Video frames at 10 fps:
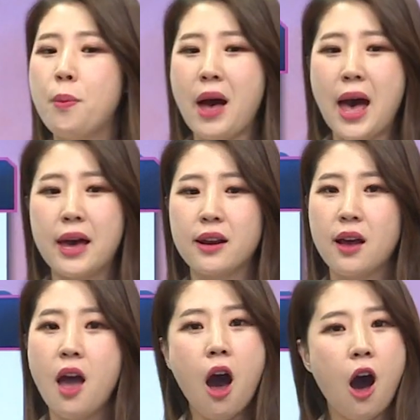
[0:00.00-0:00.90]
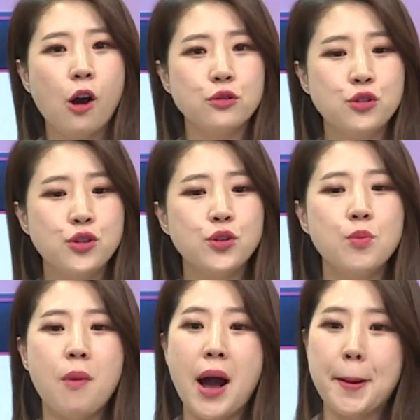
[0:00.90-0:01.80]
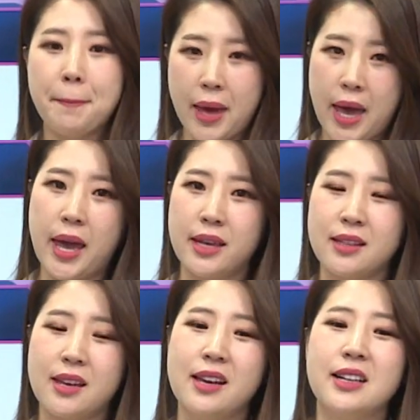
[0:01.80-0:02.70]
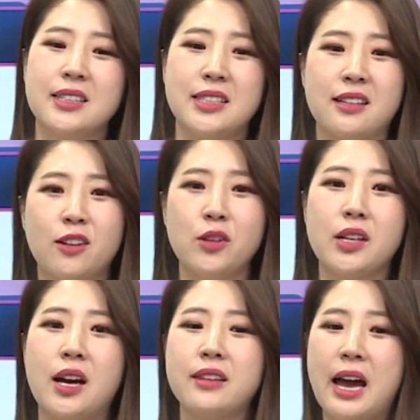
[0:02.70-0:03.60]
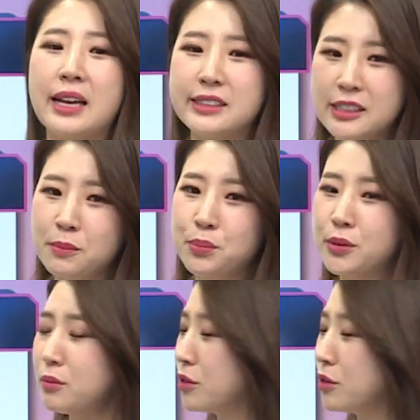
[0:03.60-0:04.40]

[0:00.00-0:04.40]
bad. undo my pain. 자, 그러니까 나의 슬픔,